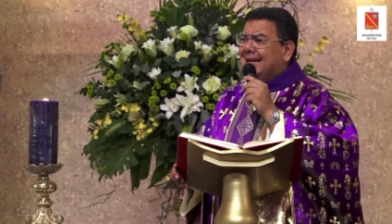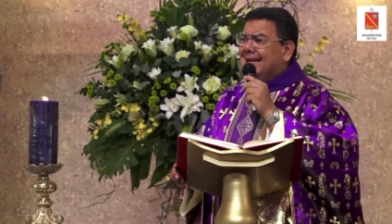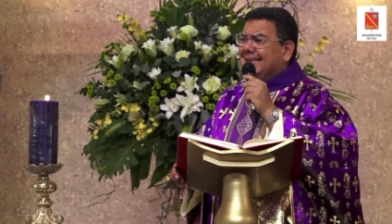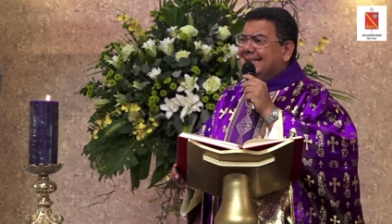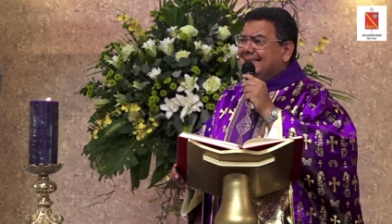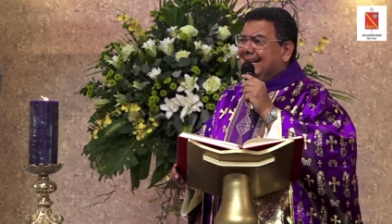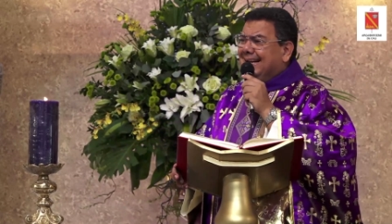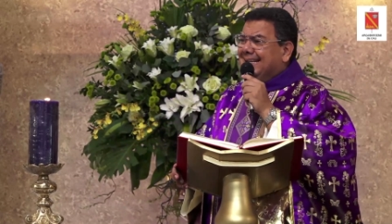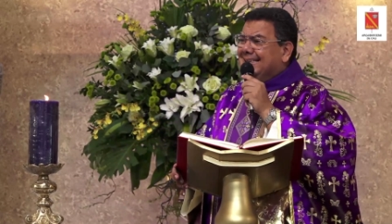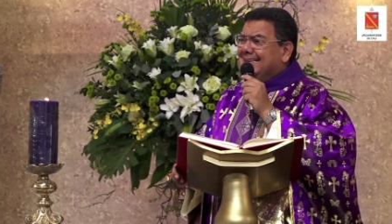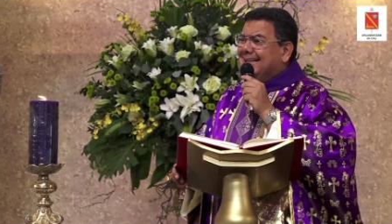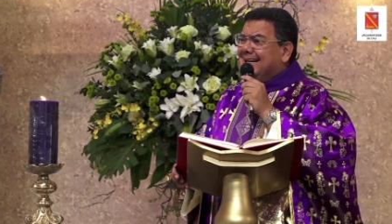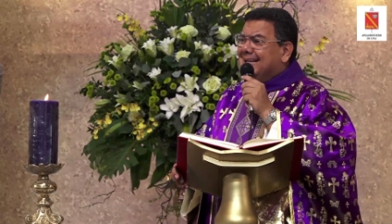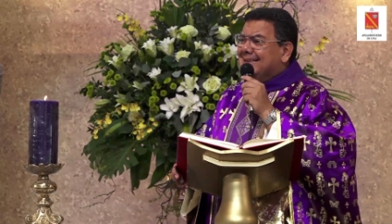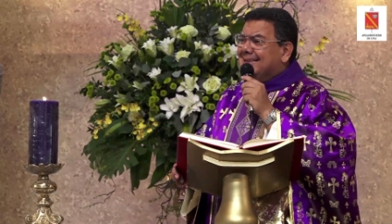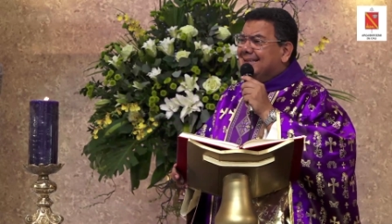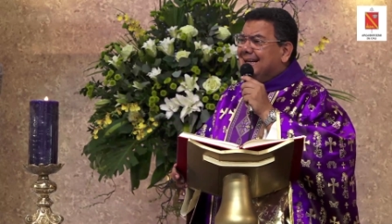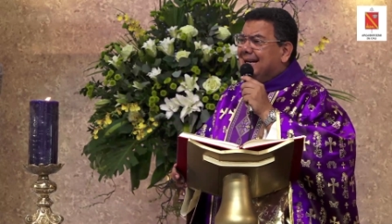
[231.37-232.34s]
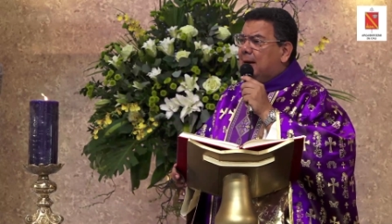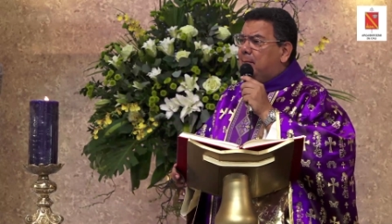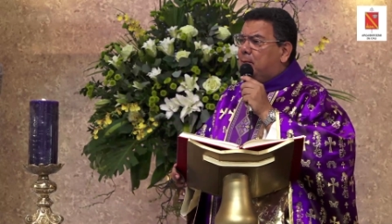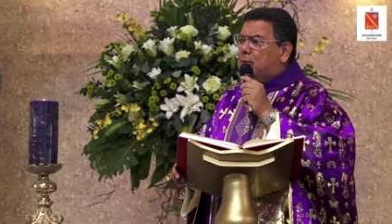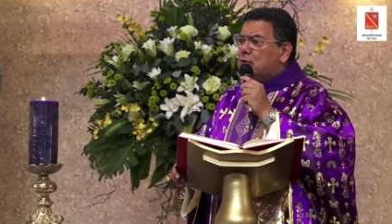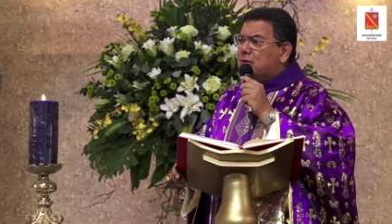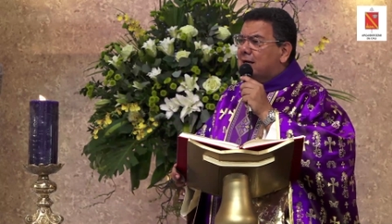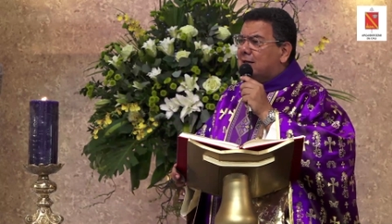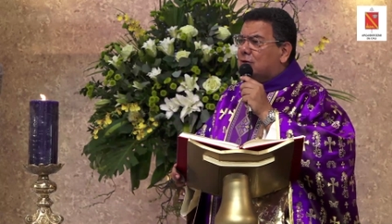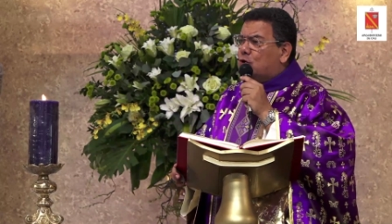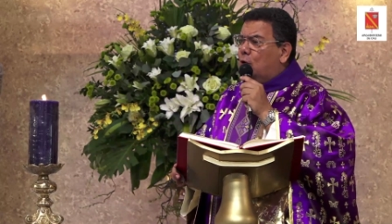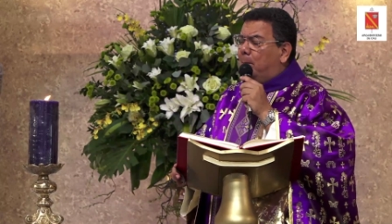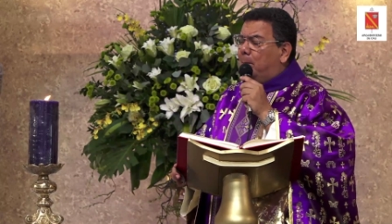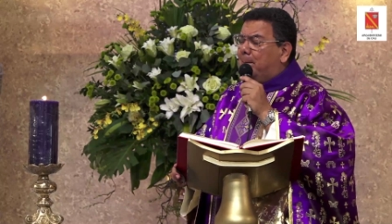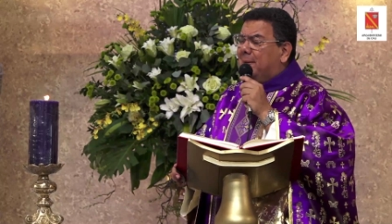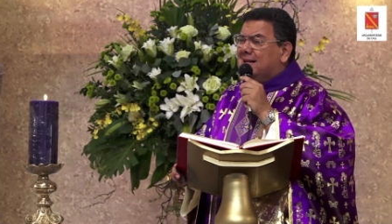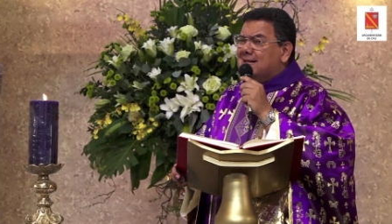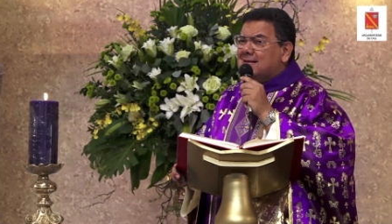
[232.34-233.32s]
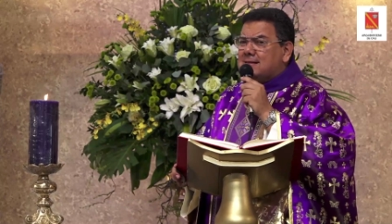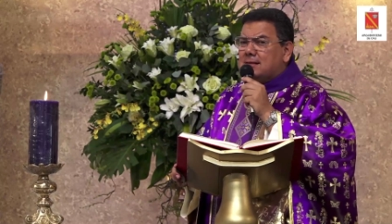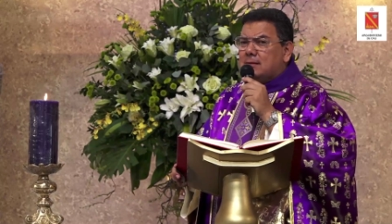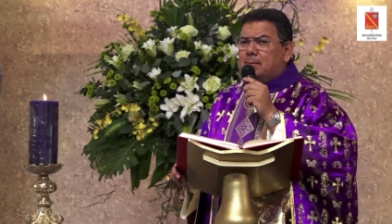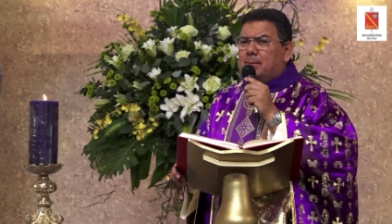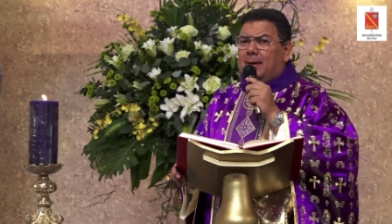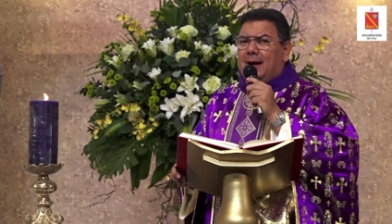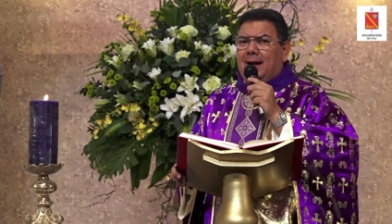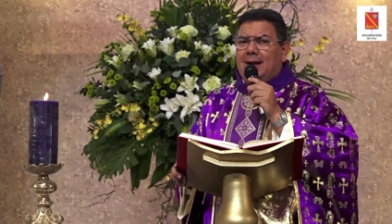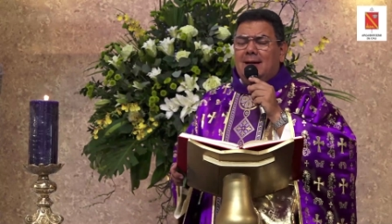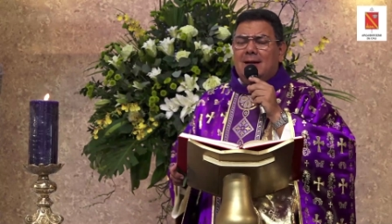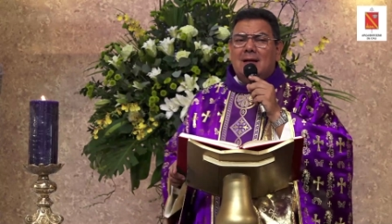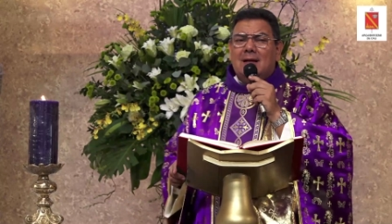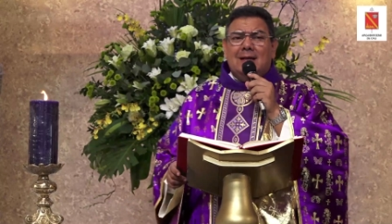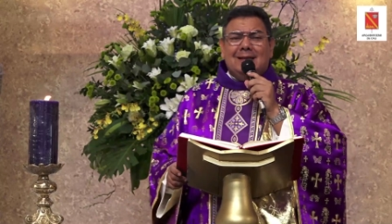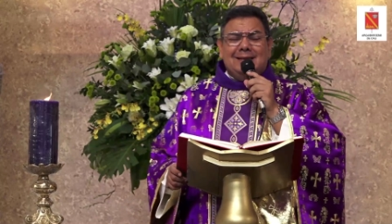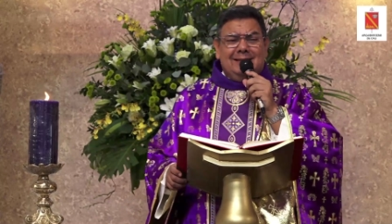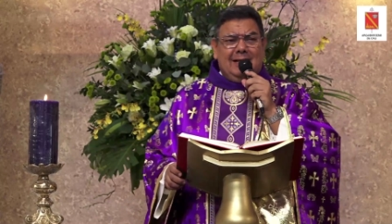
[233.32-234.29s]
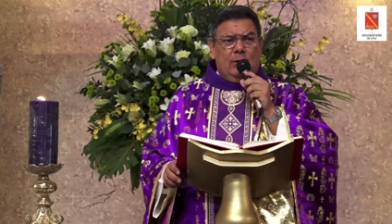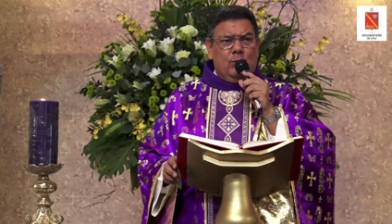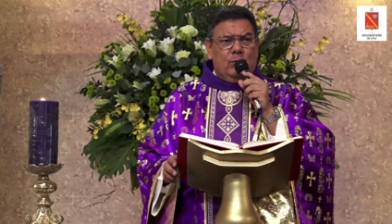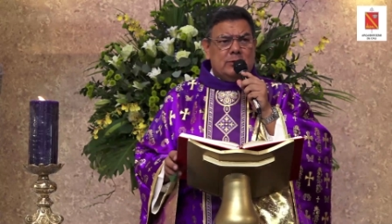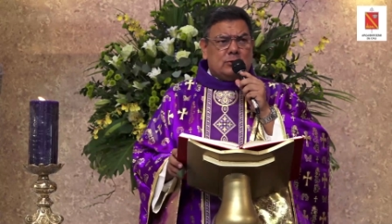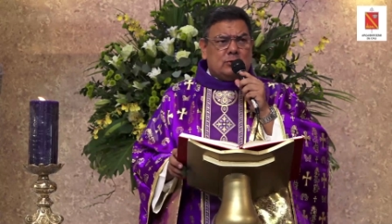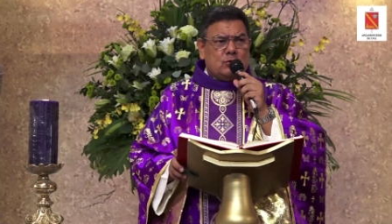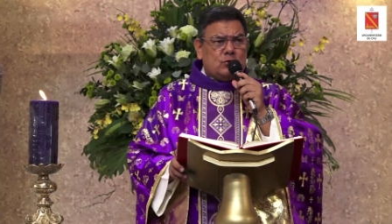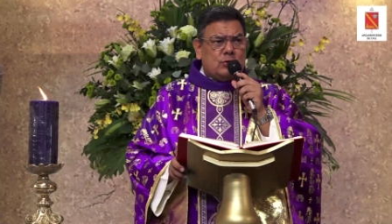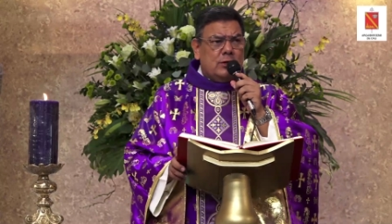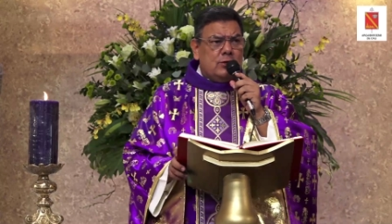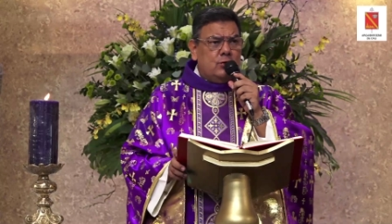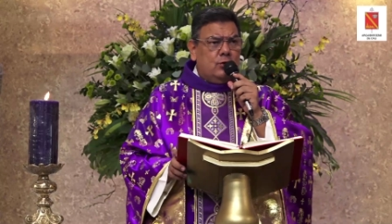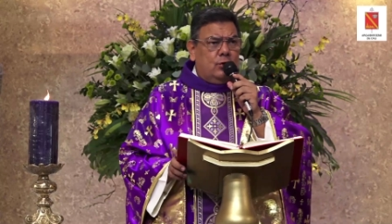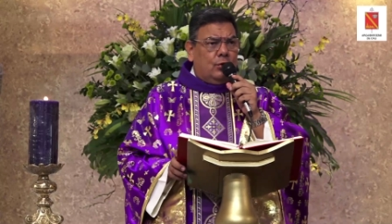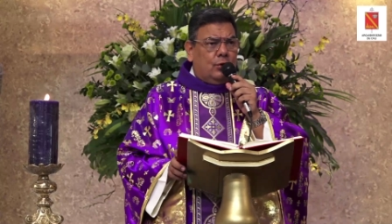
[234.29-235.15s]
de entender el proyecto principal de nuestro Señor,